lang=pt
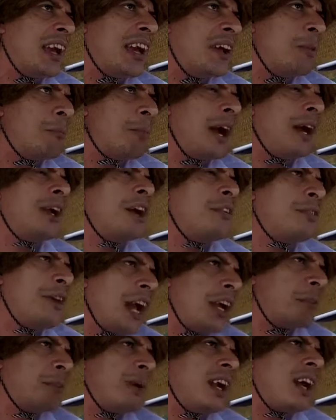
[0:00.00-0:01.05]
né? Perde
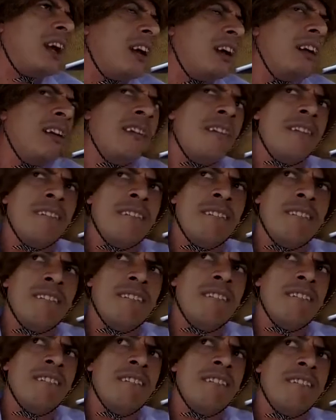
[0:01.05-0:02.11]
véspera.
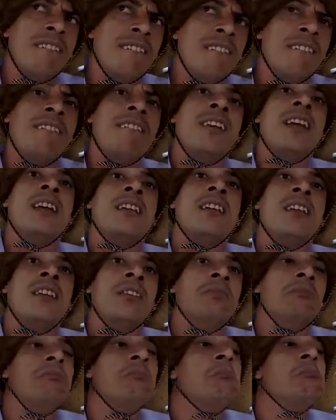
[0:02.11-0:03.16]
Ah, não, deu
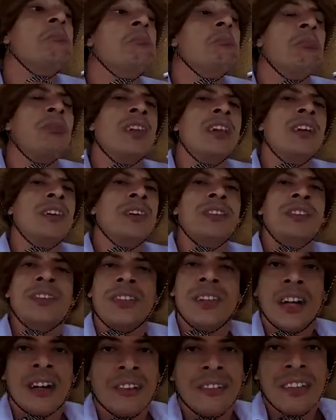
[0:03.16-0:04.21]
saudade agora, pô.
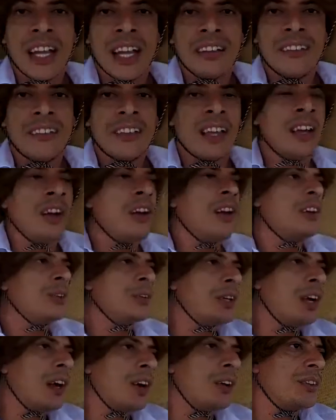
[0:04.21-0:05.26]
Saudade.
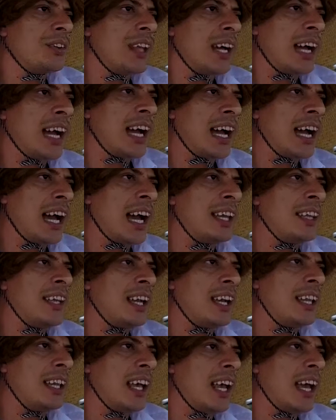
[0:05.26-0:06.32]

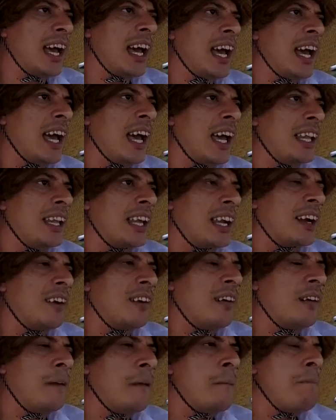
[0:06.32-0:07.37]
Saudade, né,
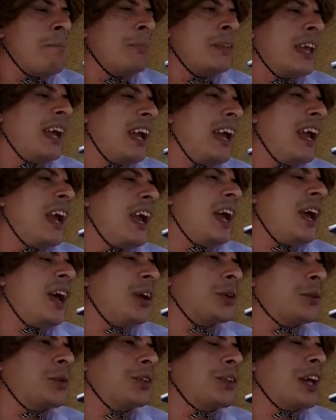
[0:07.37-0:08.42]
nego?
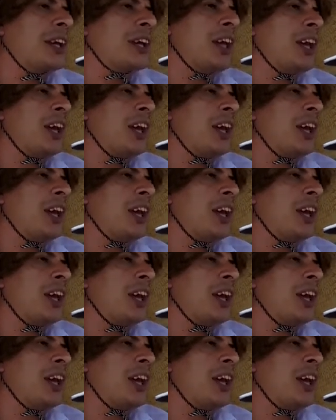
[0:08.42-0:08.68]
É, escuta